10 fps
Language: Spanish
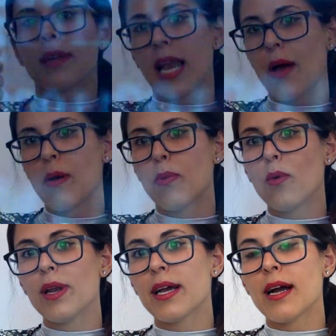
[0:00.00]
clave
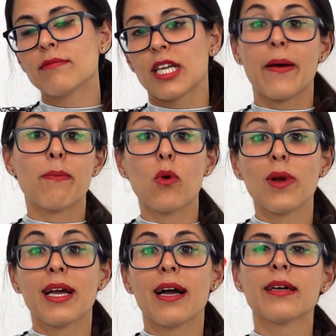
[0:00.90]
pública, llave
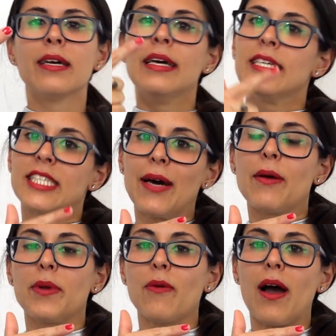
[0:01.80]
pública,
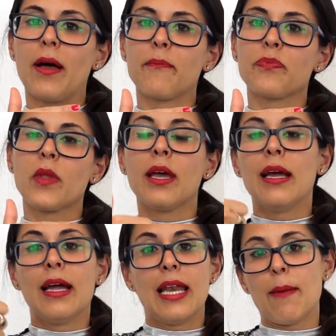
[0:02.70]
llave privada.
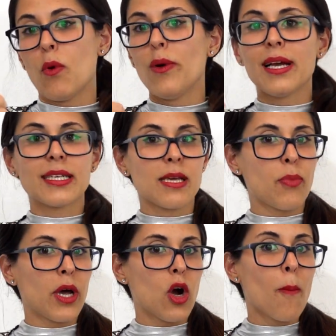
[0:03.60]
La pública se
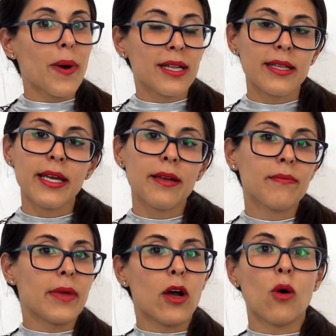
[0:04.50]
puede compartir,
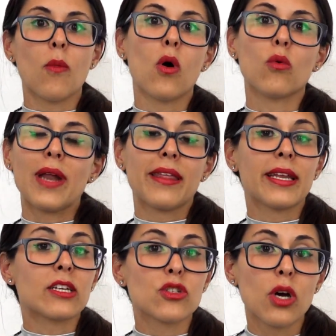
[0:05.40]
es como una
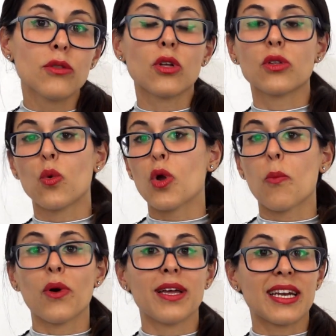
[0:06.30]
dirección donde uno
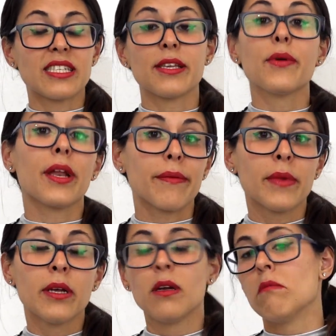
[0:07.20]
puede recibir.
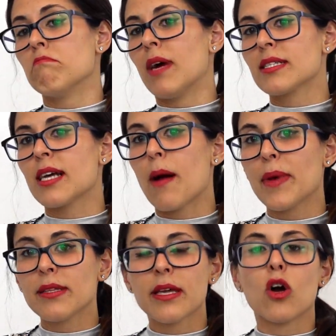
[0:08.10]

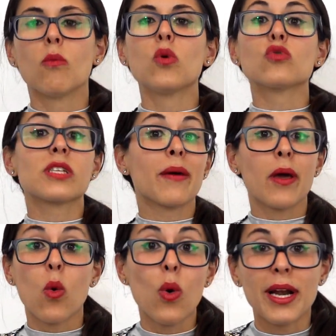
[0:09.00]
Básicamente es como un
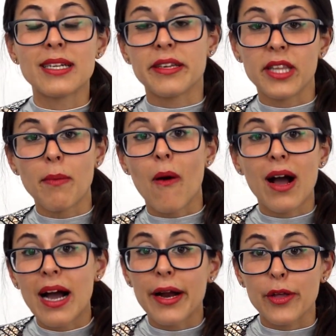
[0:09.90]
CBU en el sistema
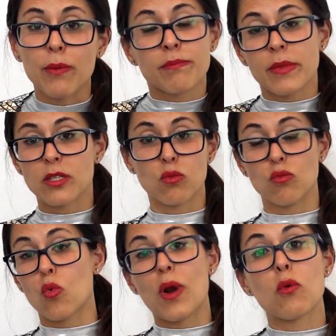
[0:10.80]
bancario, es
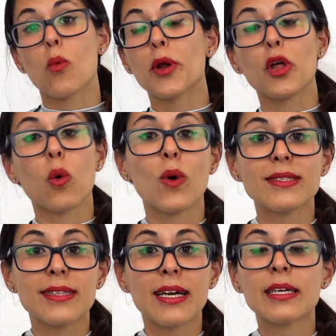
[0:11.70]
un número de
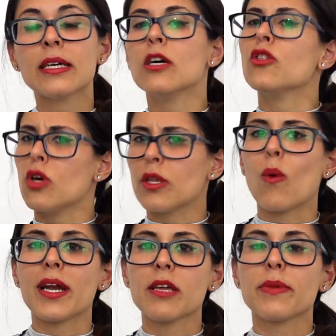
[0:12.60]
cuenta donde
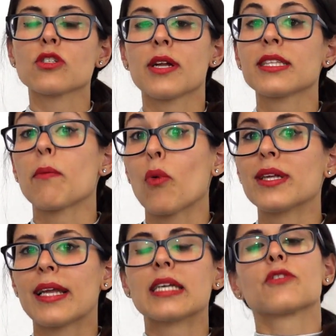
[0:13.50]
cualquier persona te
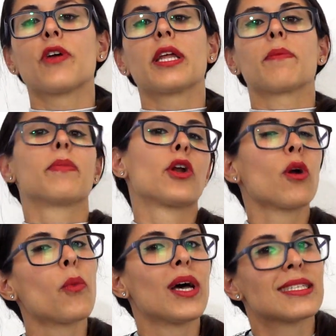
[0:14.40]
puede transferir, pero
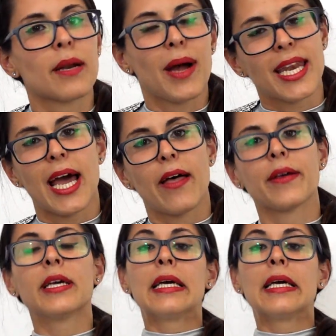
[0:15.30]
no puede hacer más nada.